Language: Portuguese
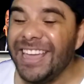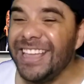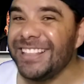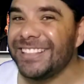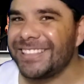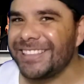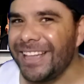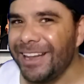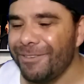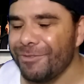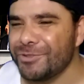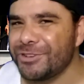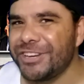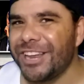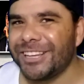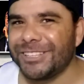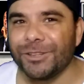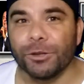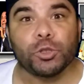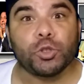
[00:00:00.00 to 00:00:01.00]
Então
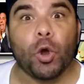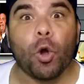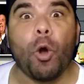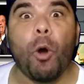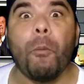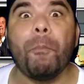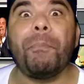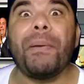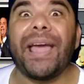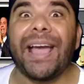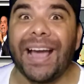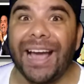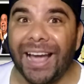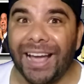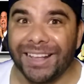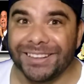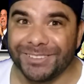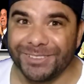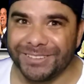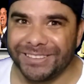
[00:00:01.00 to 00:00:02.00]
Jesus jogou o
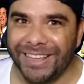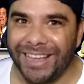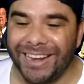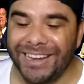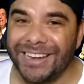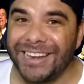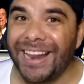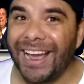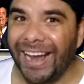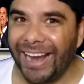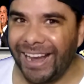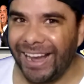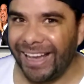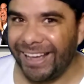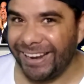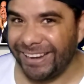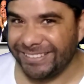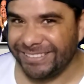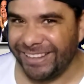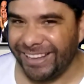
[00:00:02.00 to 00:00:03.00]
pecado dele na
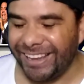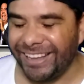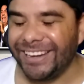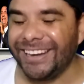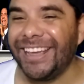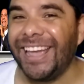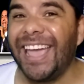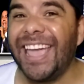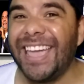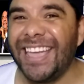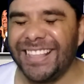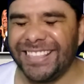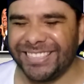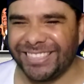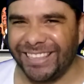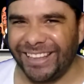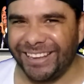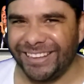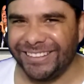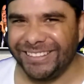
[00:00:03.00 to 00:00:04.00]
cara dele.
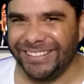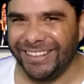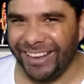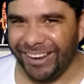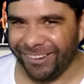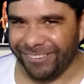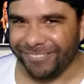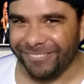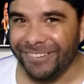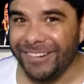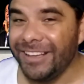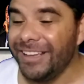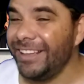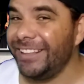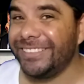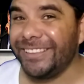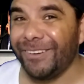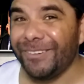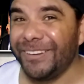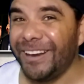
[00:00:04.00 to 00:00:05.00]
Entendeu?
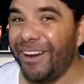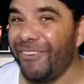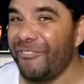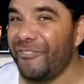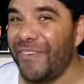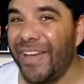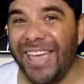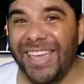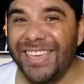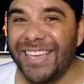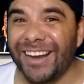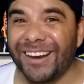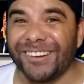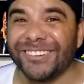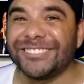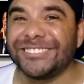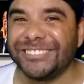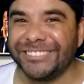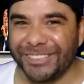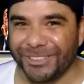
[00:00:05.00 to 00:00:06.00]
Então não venha
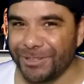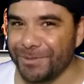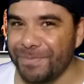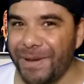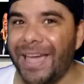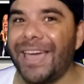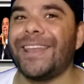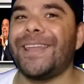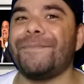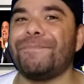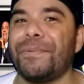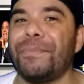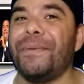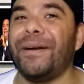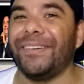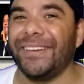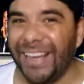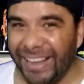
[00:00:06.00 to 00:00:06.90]
com churumela pro meu